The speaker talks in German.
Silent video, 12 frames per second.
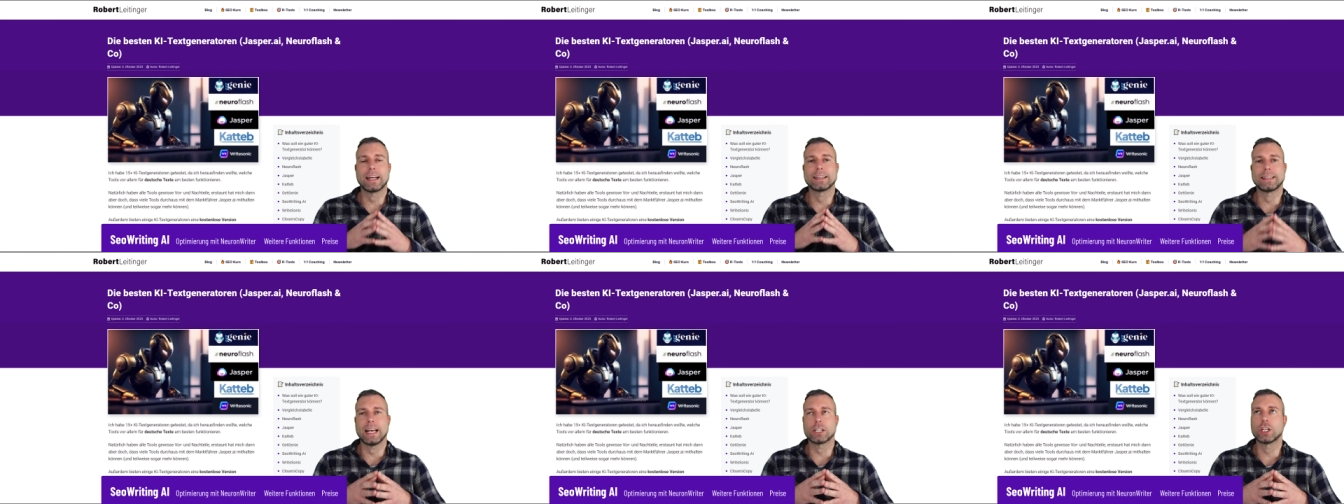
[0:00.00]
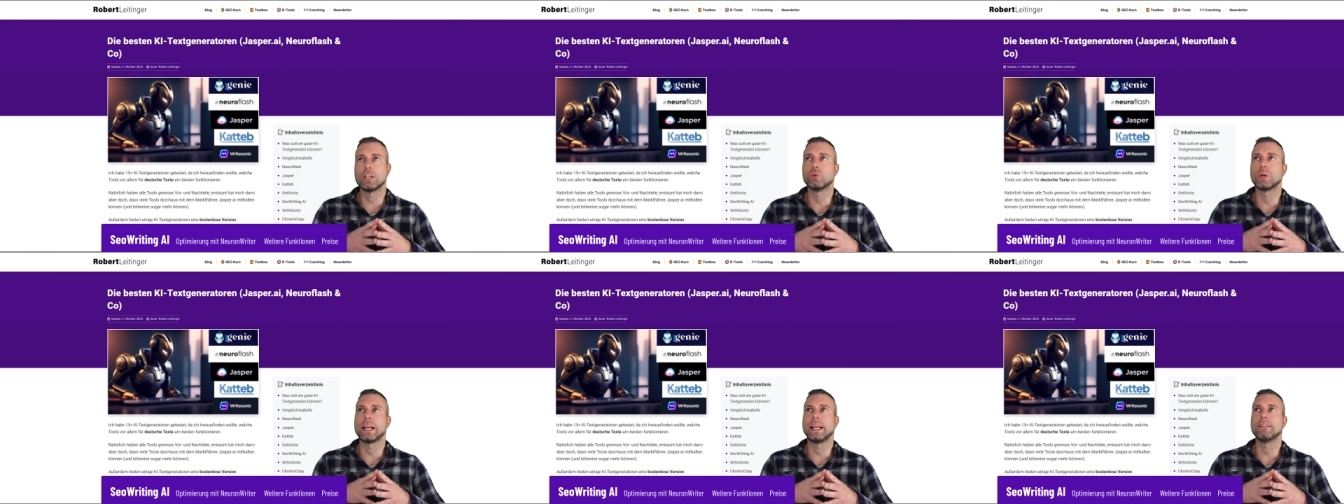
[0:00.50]
An der Stelle
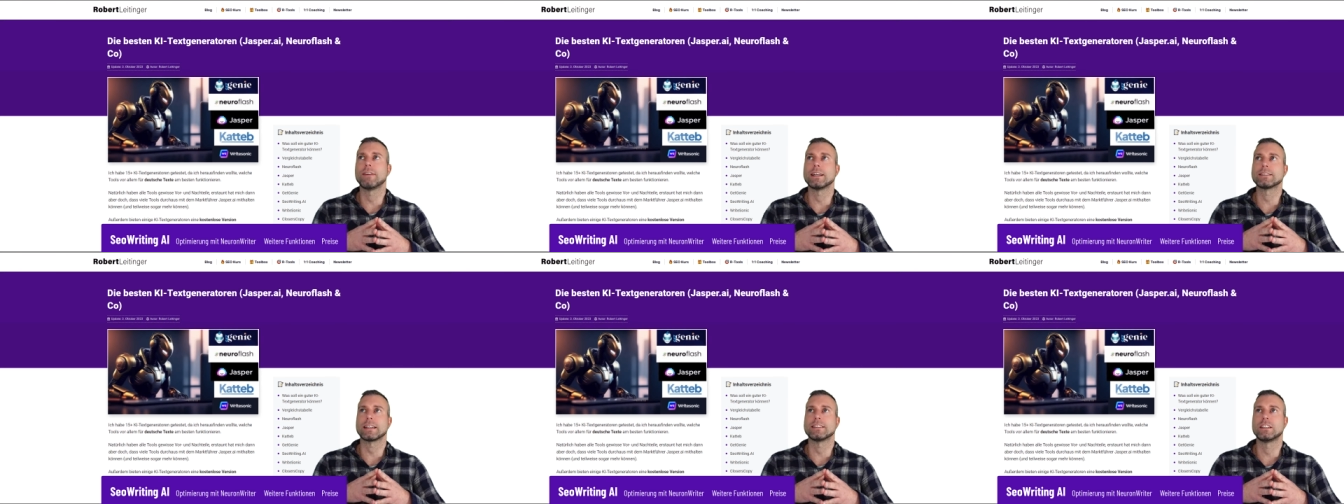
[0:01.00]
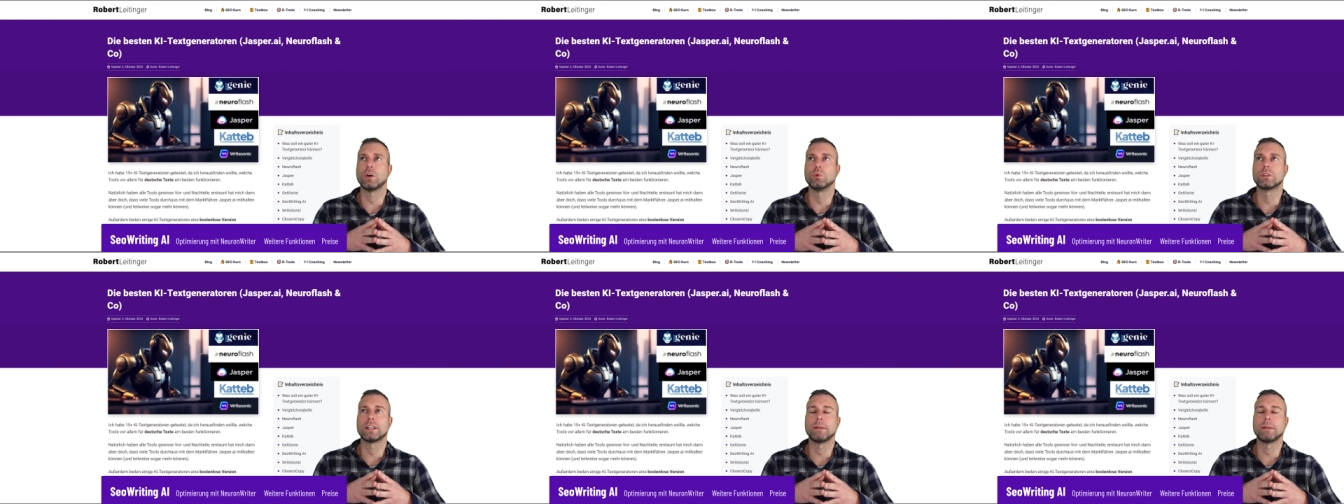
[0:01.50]
nur der Hinweis, dass ich dir unter